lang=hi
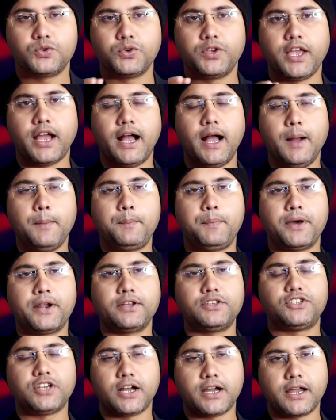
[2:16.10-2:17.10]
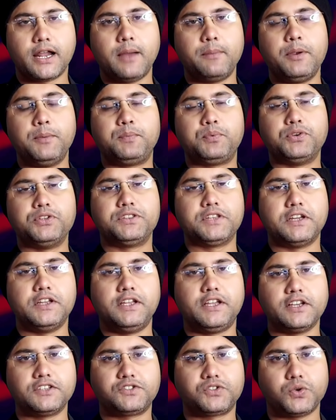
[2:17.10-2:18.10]
तो यहां पर झगड़ा भी पूरी
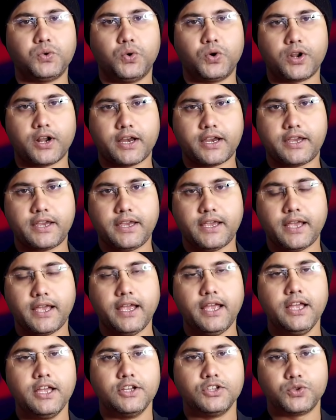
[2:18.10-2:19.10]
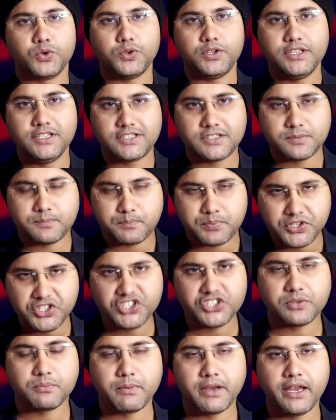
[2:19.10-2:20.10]
तरीके से हो रखी है तो इस
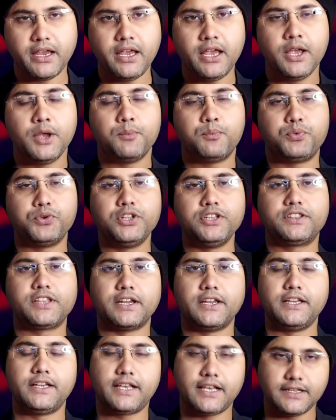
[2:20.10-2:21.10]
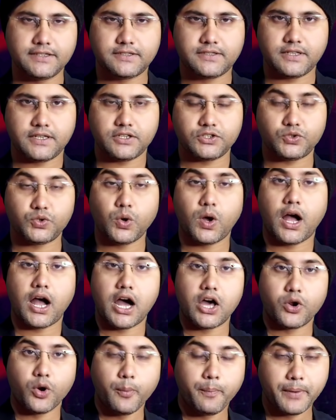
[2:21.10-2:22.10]
बीच में पूरी तरीके से जो
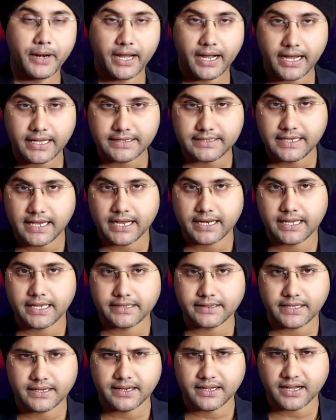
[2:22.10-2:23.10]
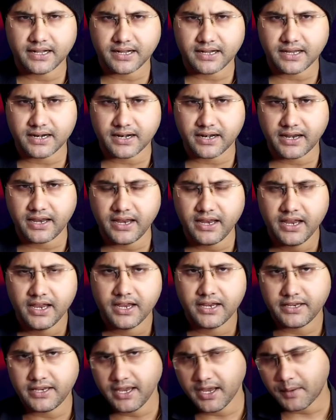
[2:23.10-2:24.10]
आरोप लगा दिया केतन कक्कर ने
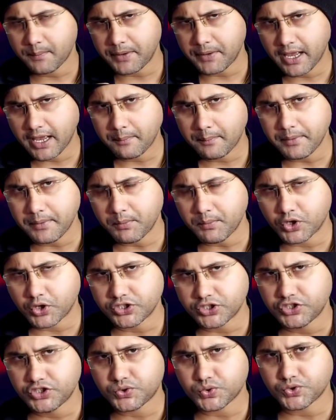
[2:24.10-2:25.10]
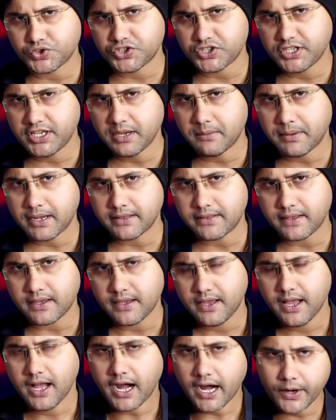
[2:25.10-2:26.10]
ये अपने आप में बहुत ही सोचनीय बात
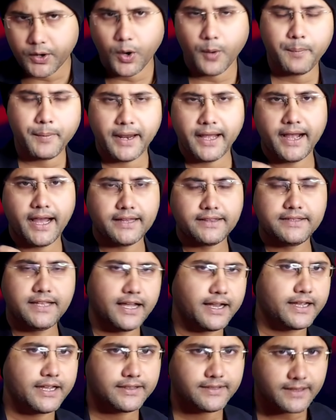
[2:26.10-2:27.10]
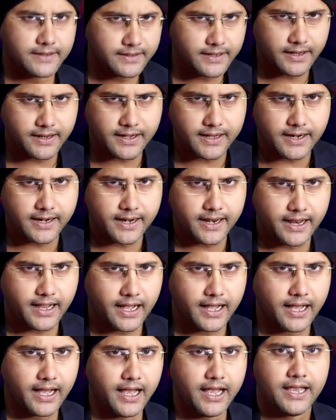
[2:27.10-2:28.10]
है आरोप लगा दिया केतन कक्कर ने
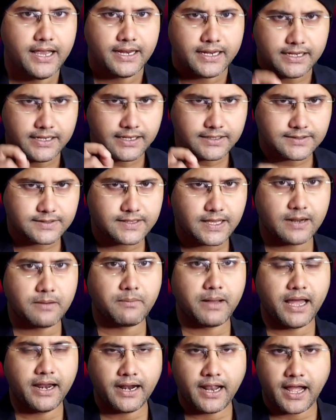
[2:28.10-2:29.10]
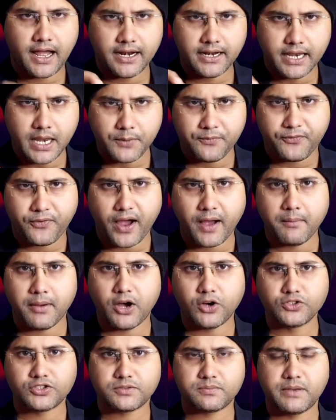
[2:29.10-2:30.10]
कहा कि ये सलमान खान के फार्म
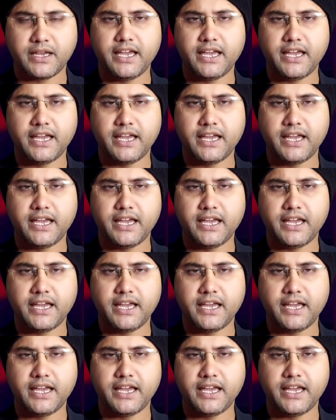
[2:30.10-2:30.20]
हाउस